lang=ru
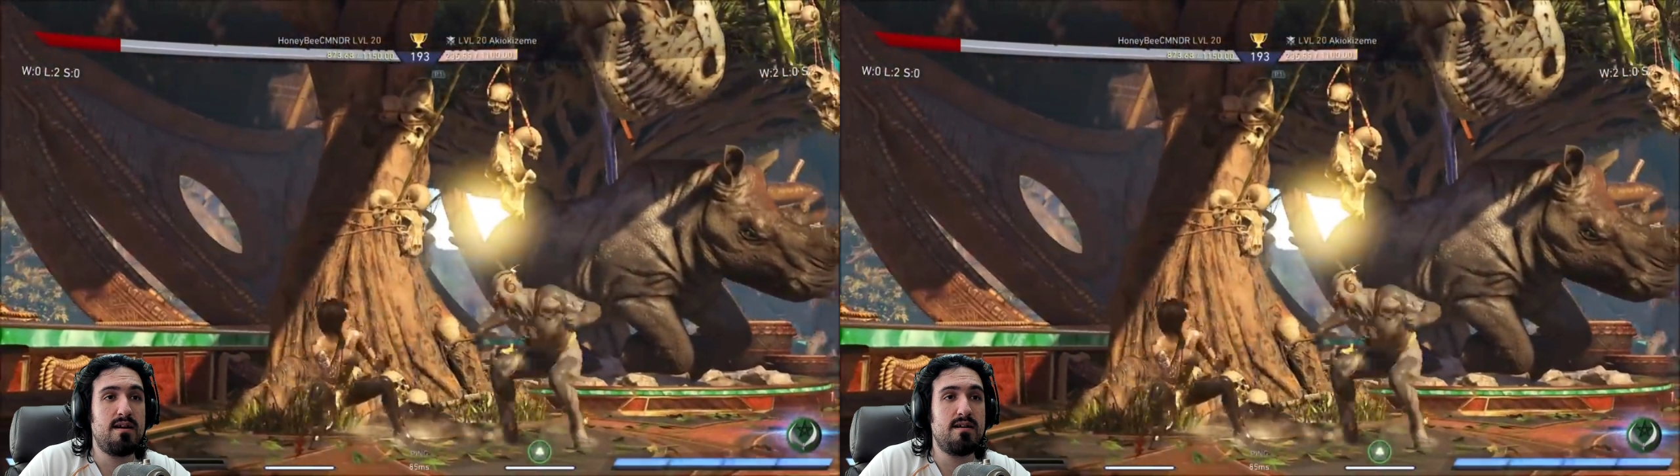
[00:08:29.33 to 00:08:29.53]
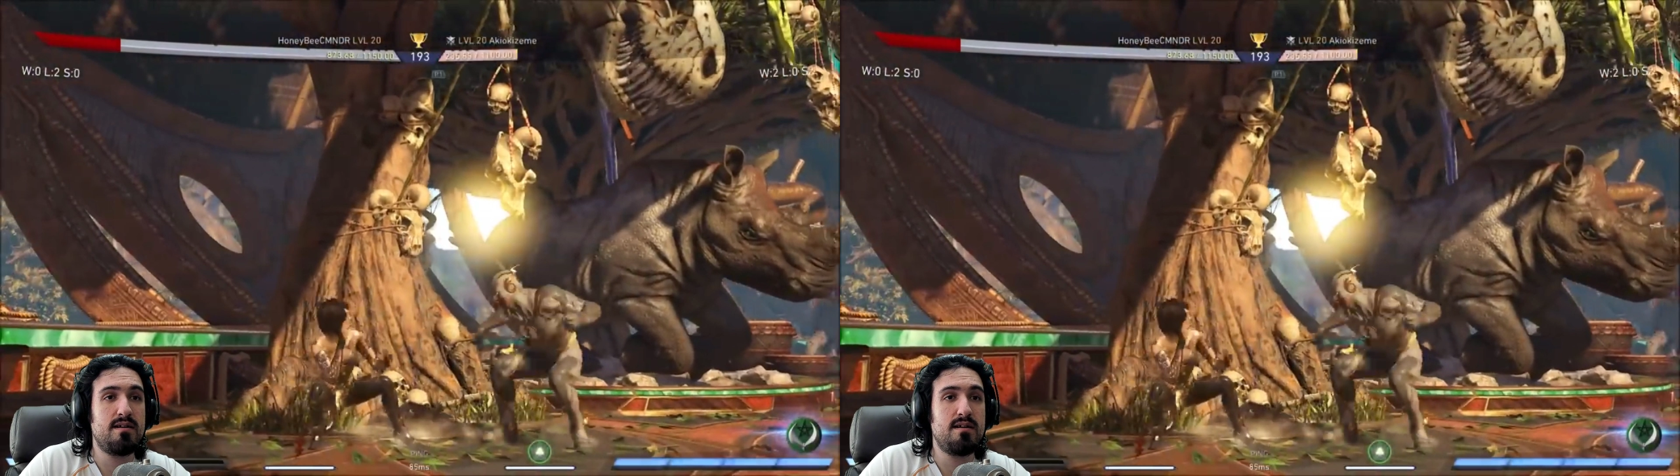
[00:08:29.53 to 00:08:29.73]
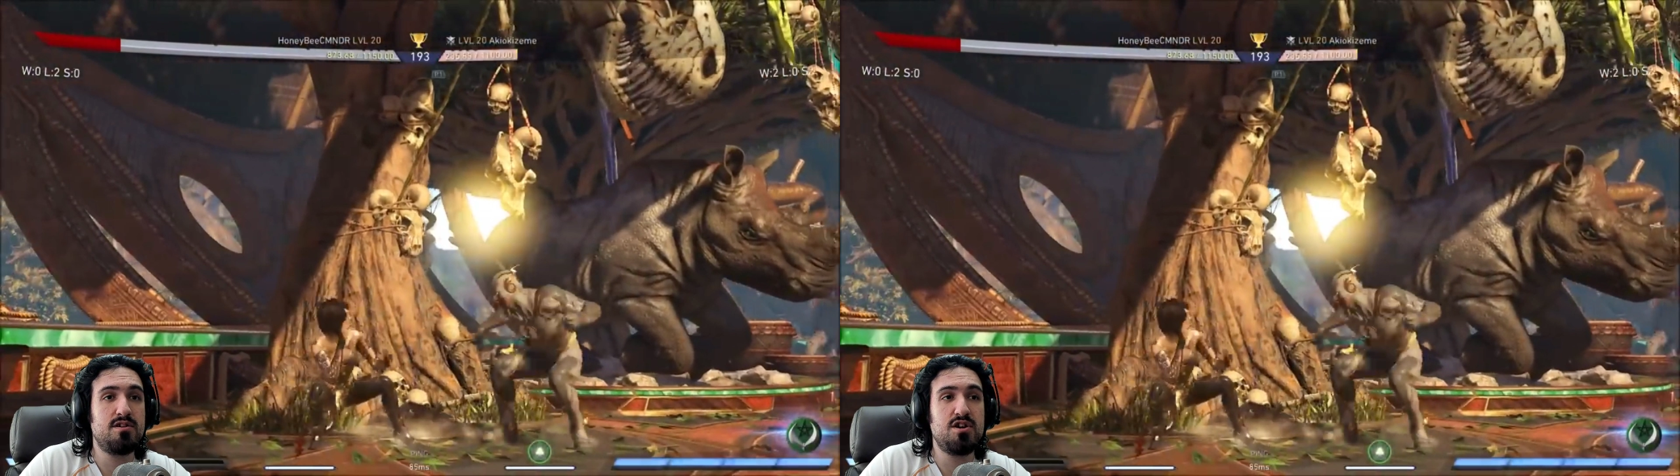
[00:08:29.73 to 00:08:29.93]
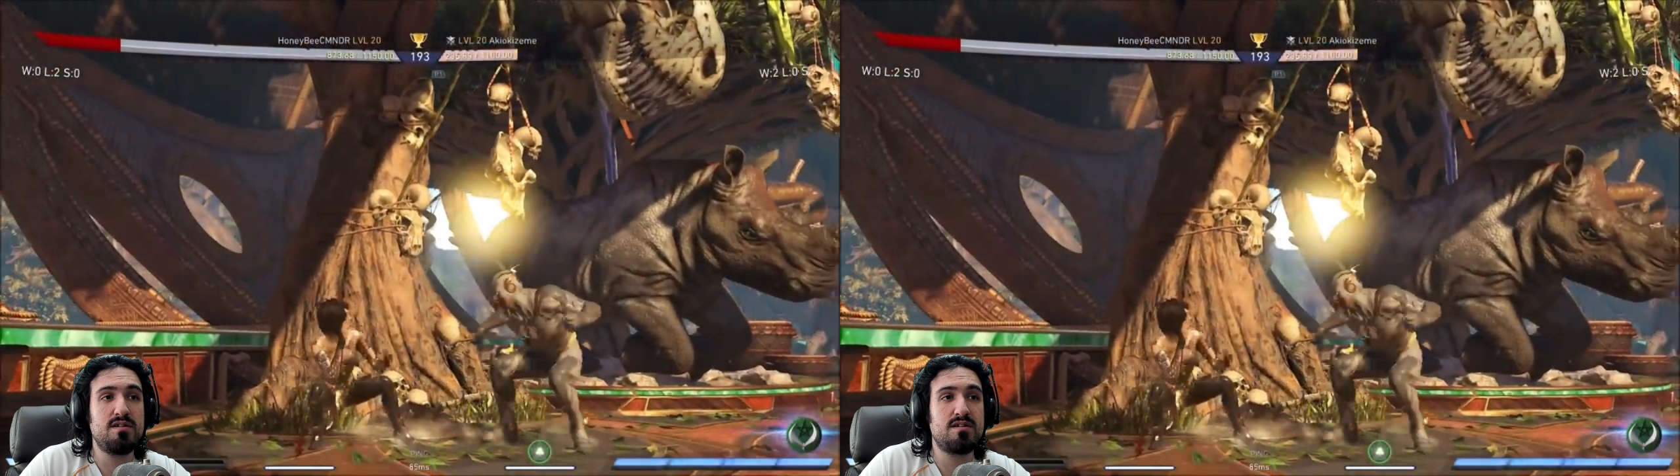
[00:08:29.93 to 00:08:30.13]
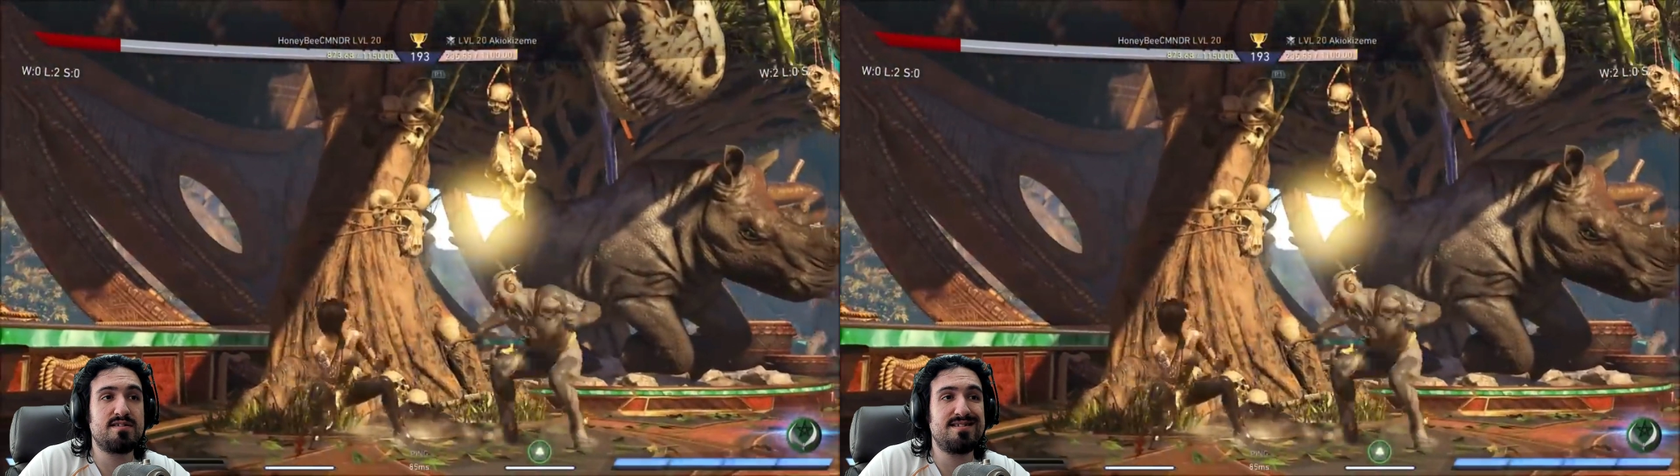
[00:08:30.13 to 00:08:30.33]
э,
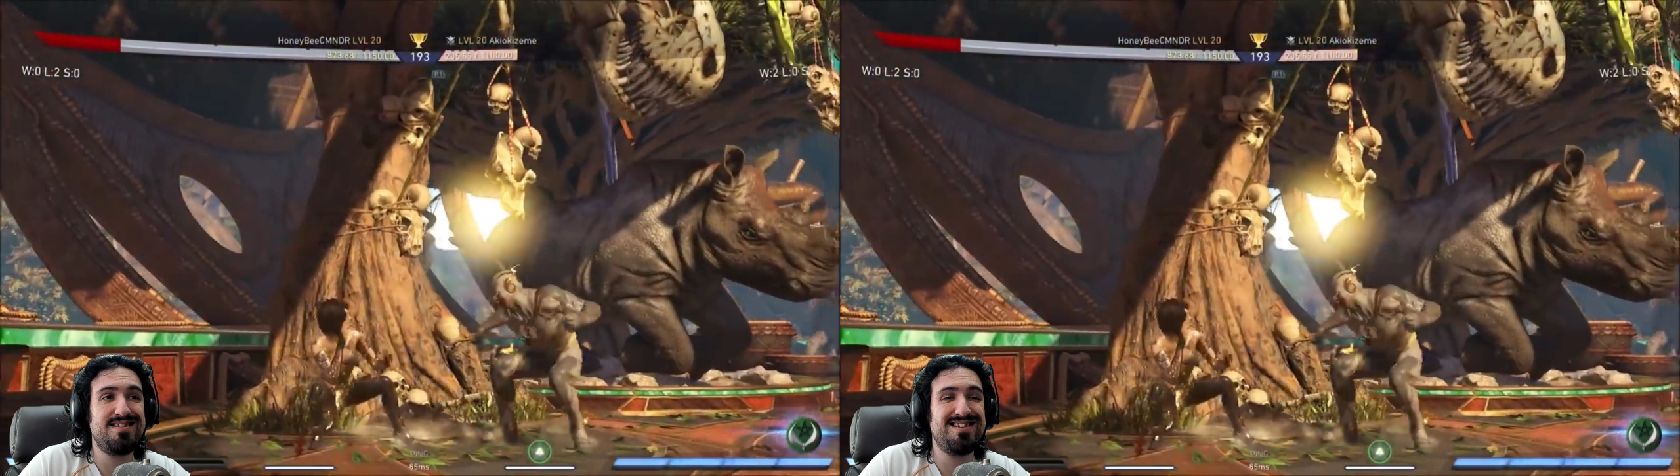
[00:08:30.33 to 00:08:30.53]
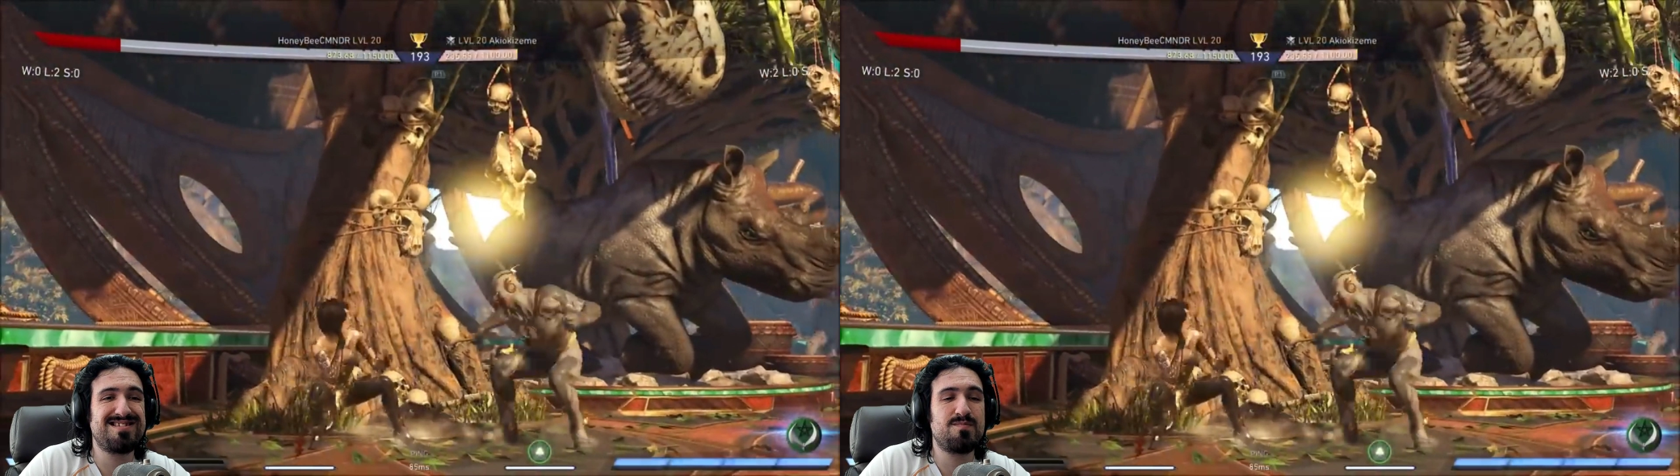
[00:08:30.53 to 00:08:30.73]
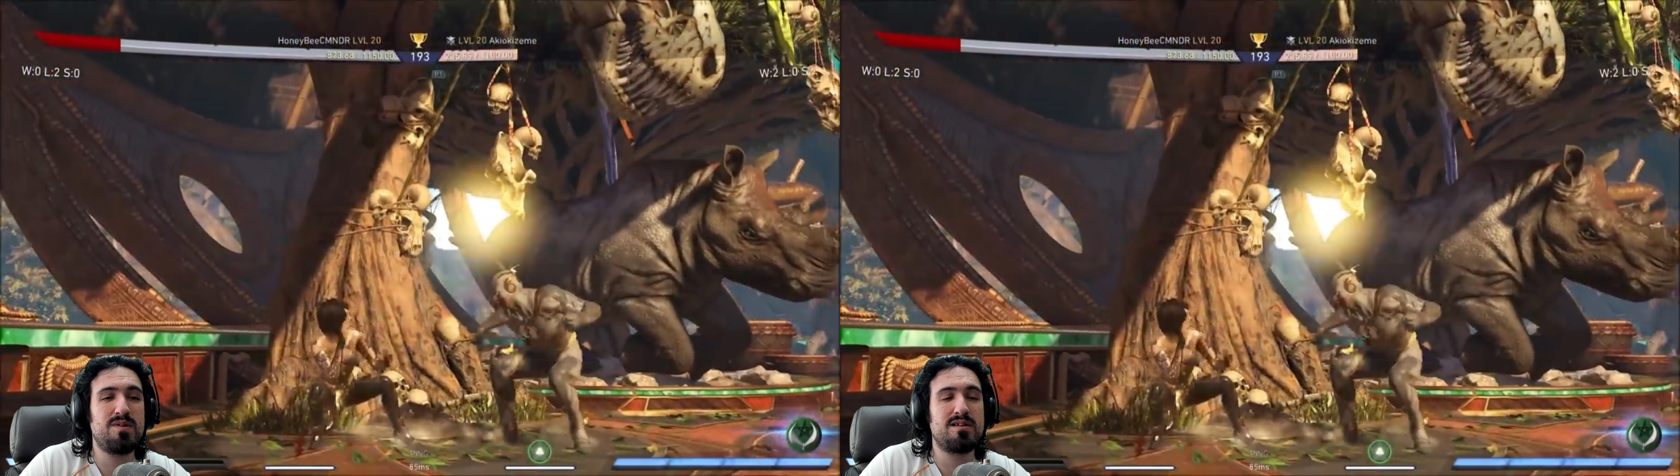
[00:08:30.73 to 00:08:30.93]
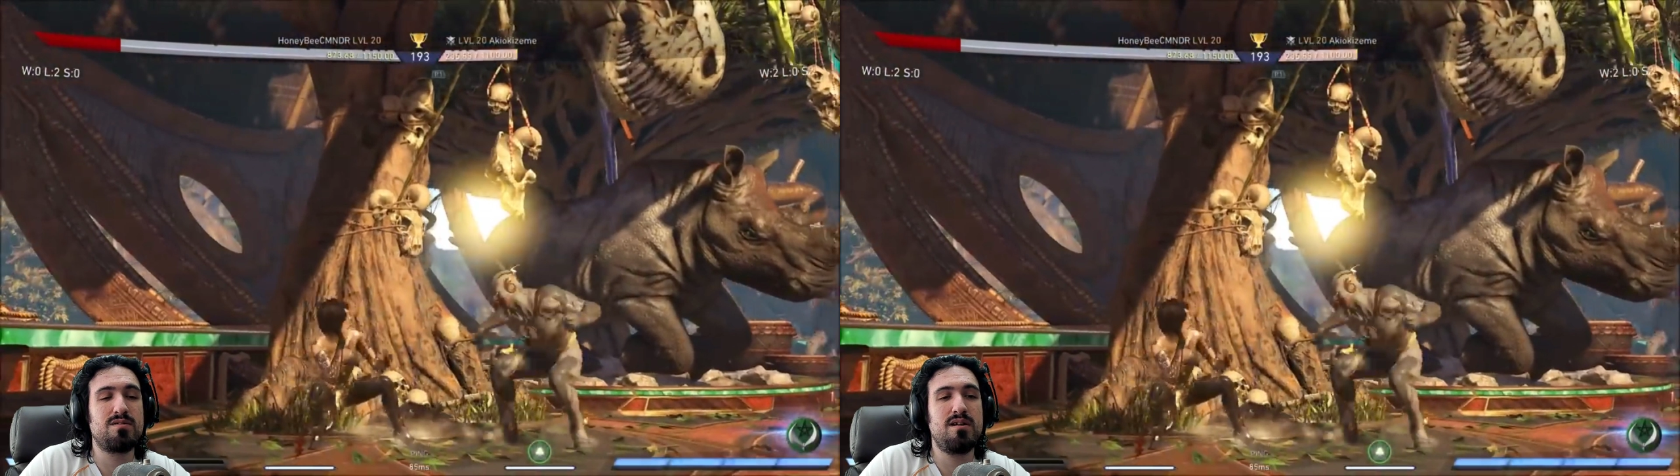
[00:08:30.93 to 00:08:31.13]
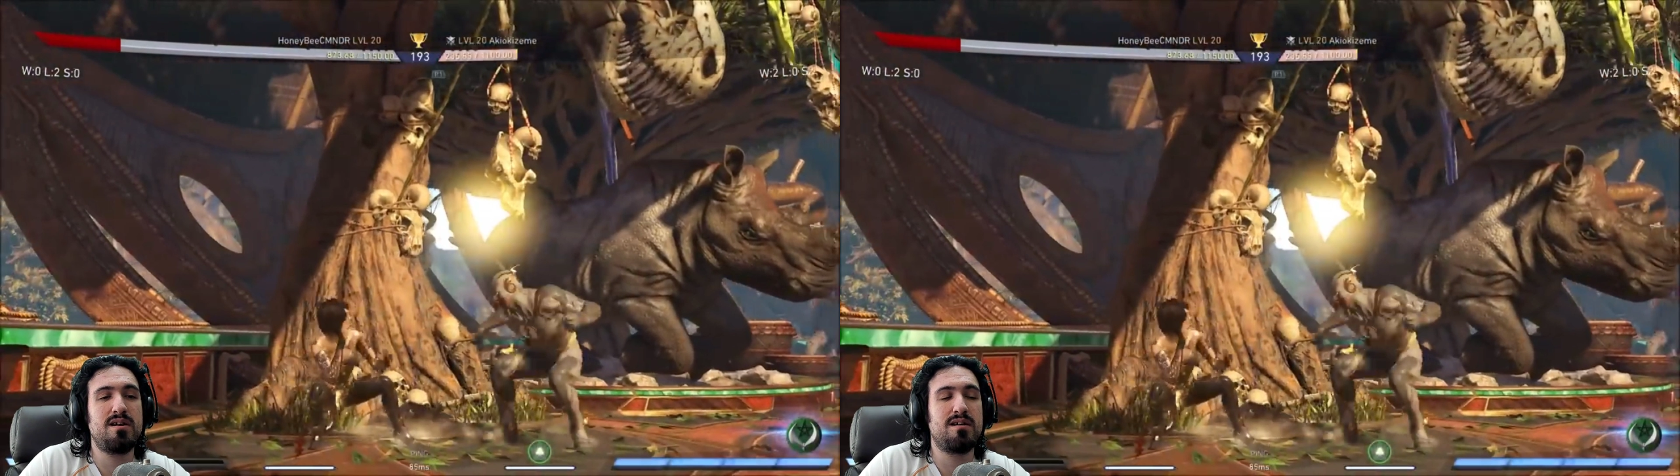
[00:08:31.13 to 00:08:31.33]
Enchantress не
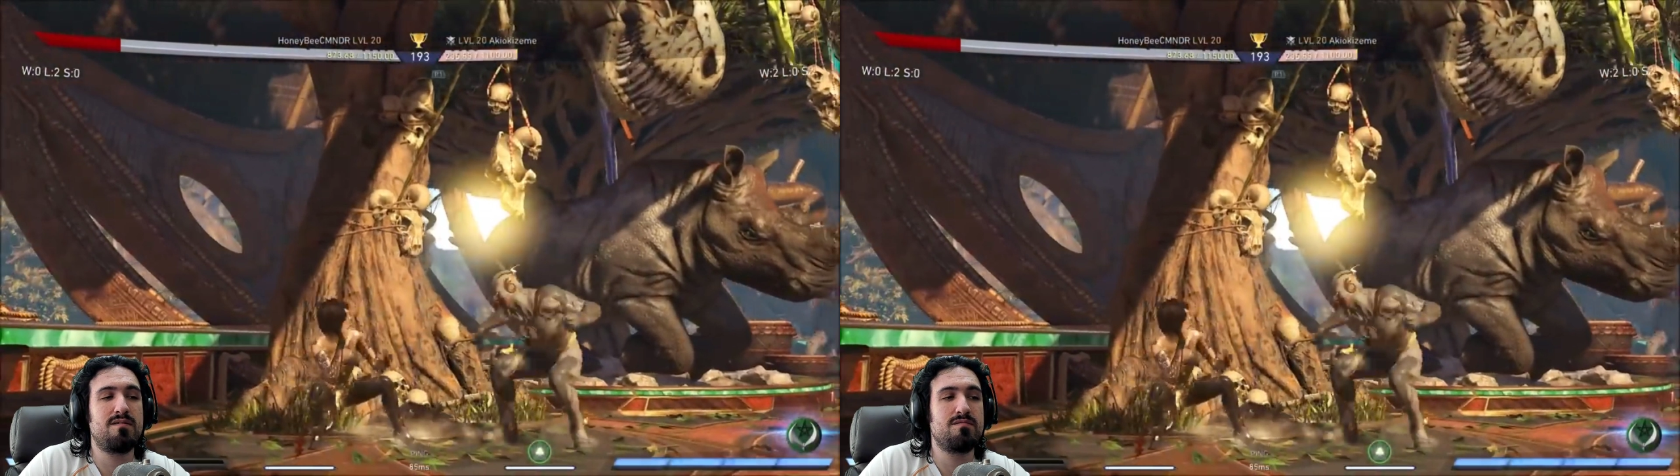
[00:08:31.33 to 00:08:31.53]
смогла,